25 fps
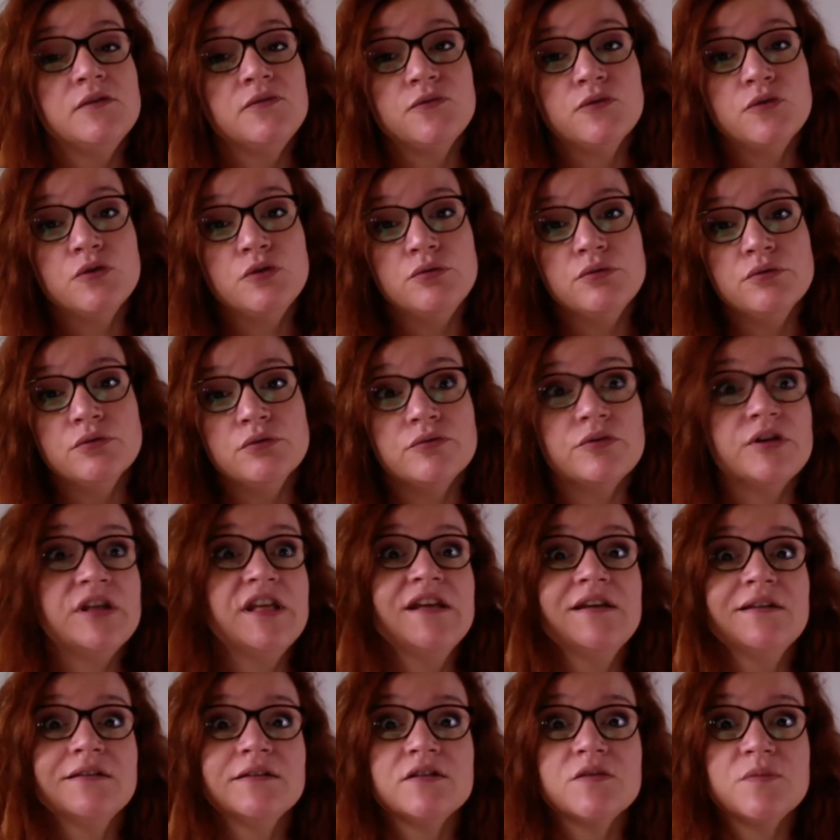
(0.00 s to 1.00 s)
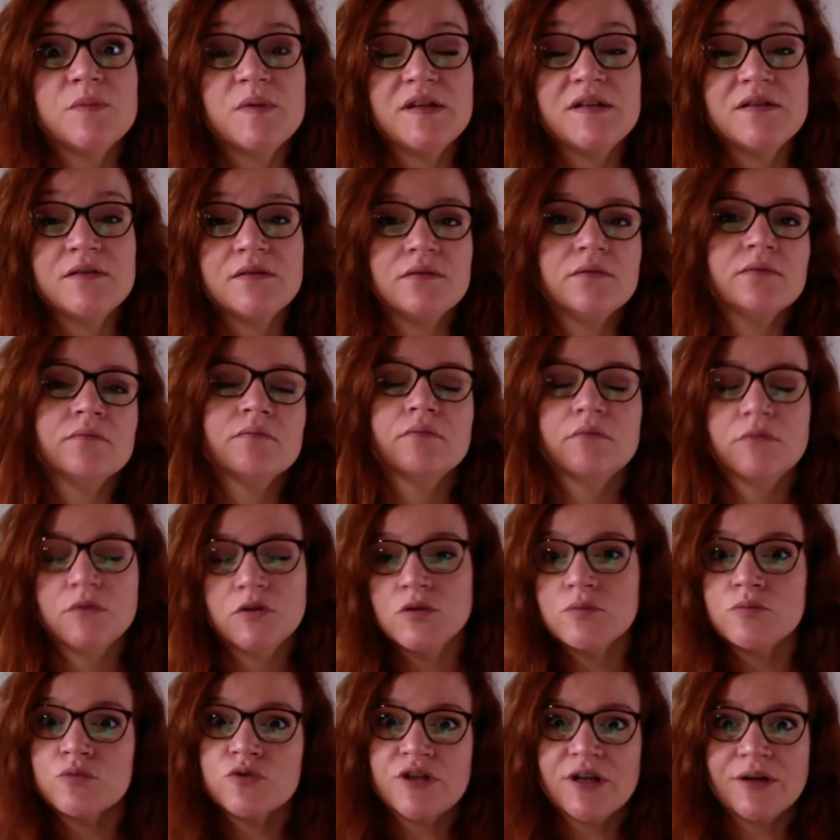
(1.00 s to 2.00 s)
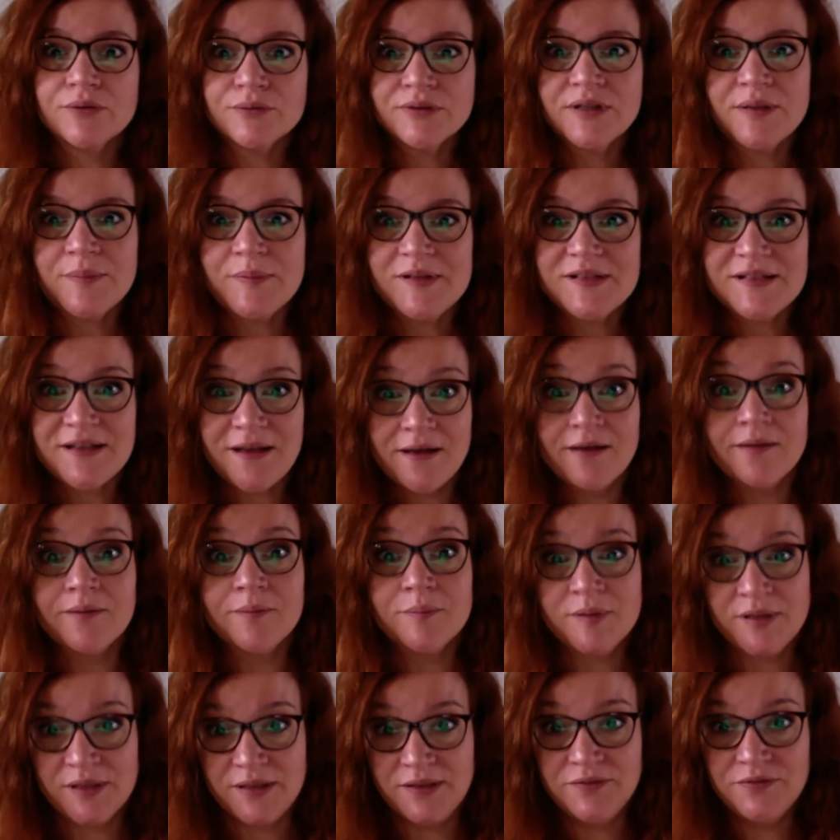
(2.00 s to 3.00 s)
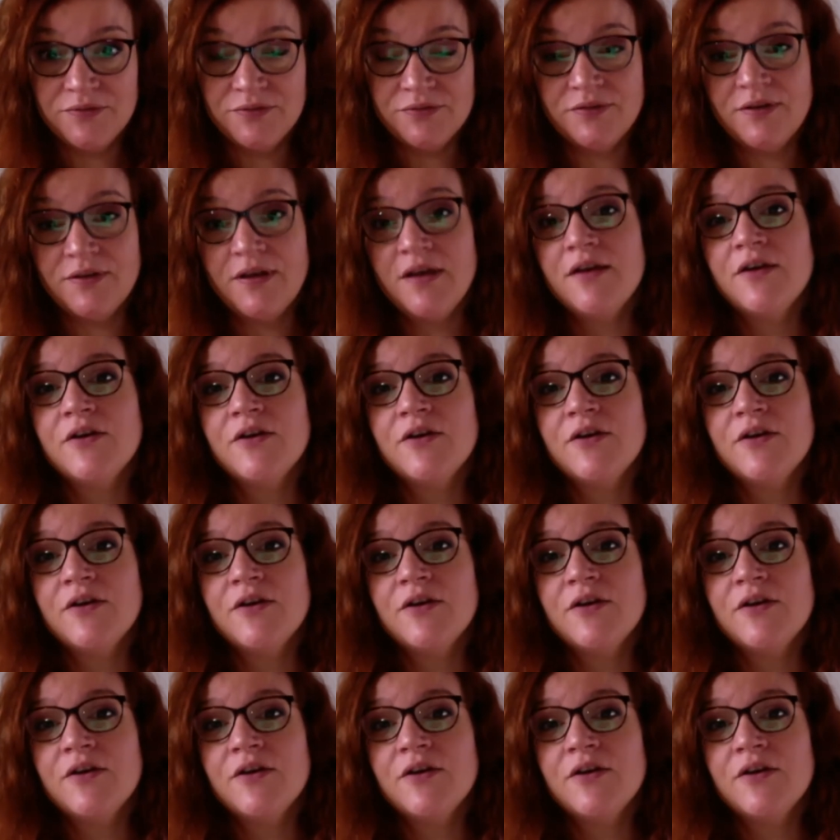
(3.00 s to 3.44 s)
faut lui envoyer un espèce, dans mon jargon on appelle ça un brief,